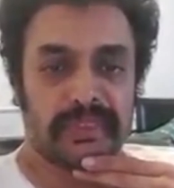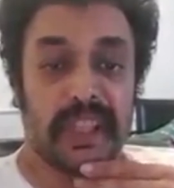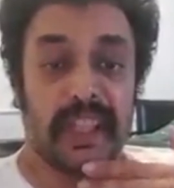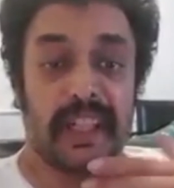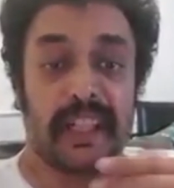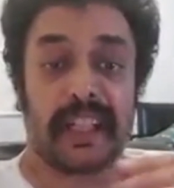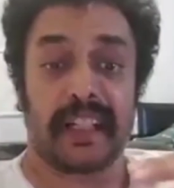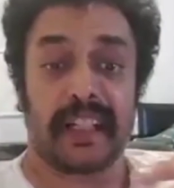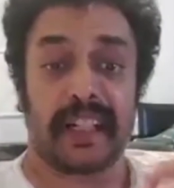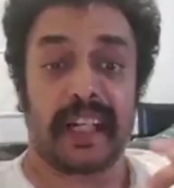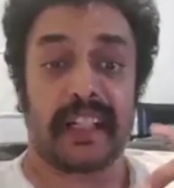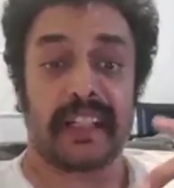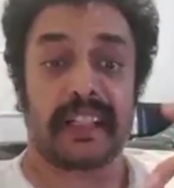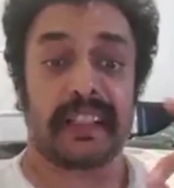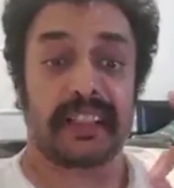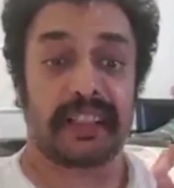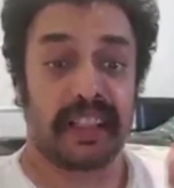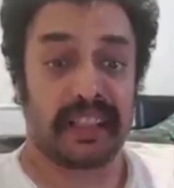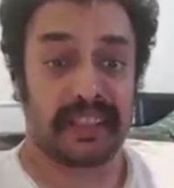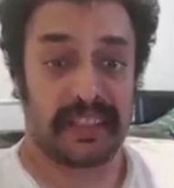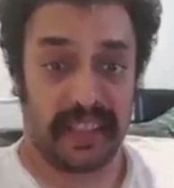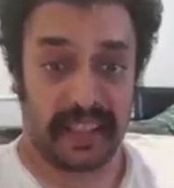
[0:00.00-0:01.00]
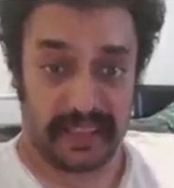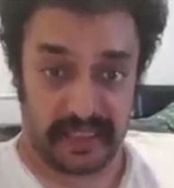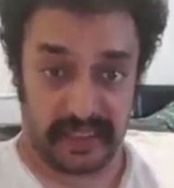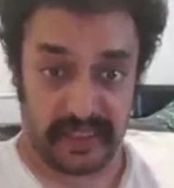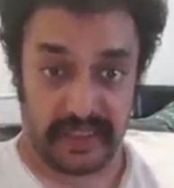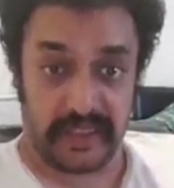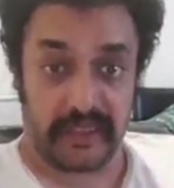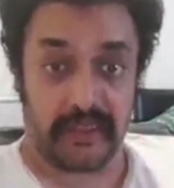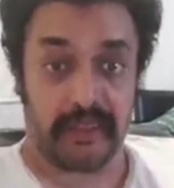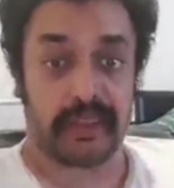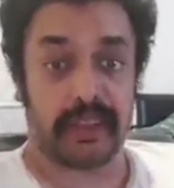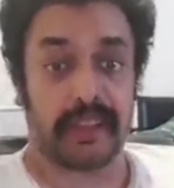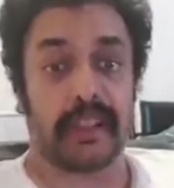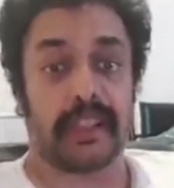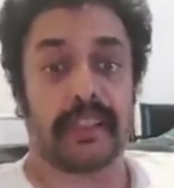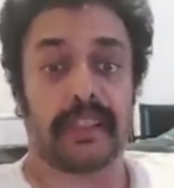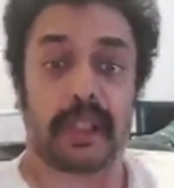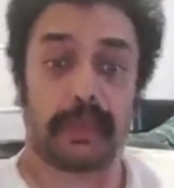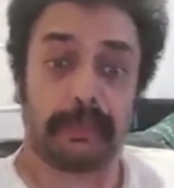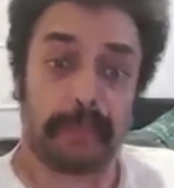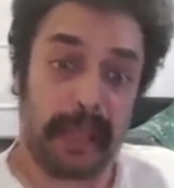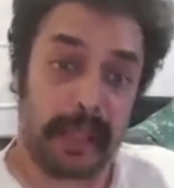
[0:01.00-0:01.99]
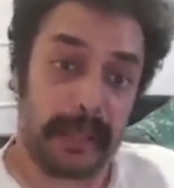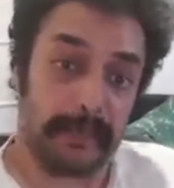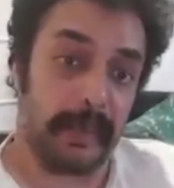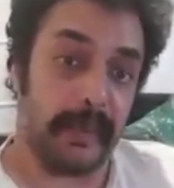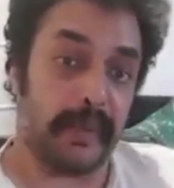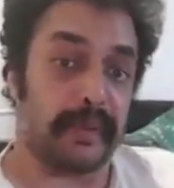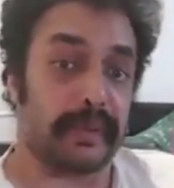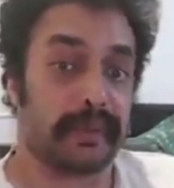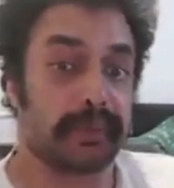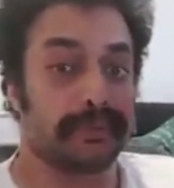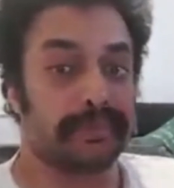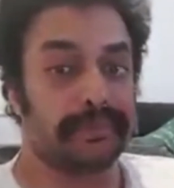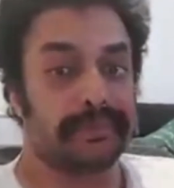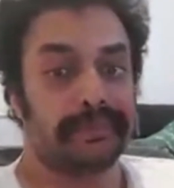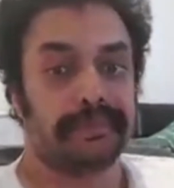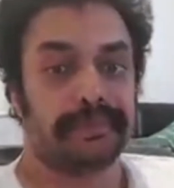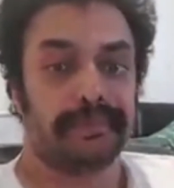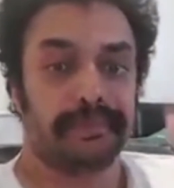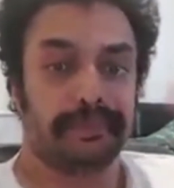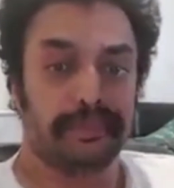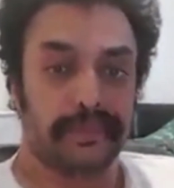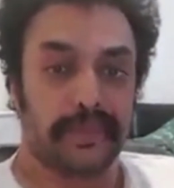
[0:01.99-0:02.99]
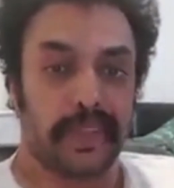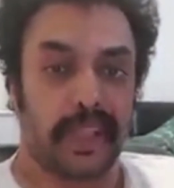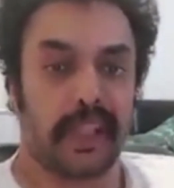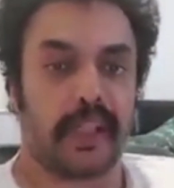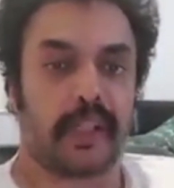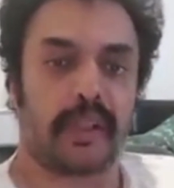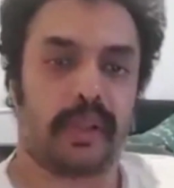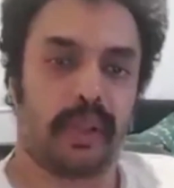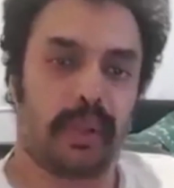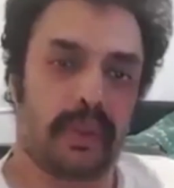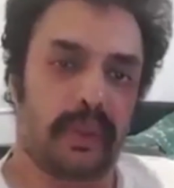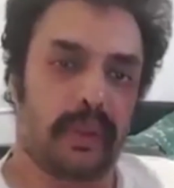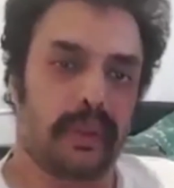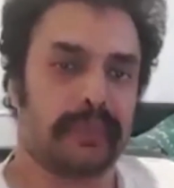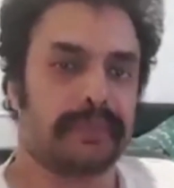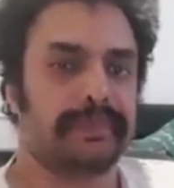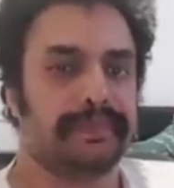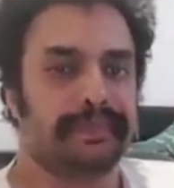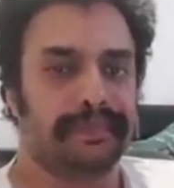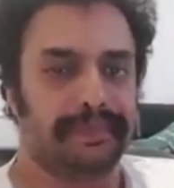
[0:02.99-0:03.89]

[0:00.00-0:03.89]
తిరగడానికి సహసించేవారు కదా అందరు పారిపోయేవారు అండర్ గ్రౌండ్లో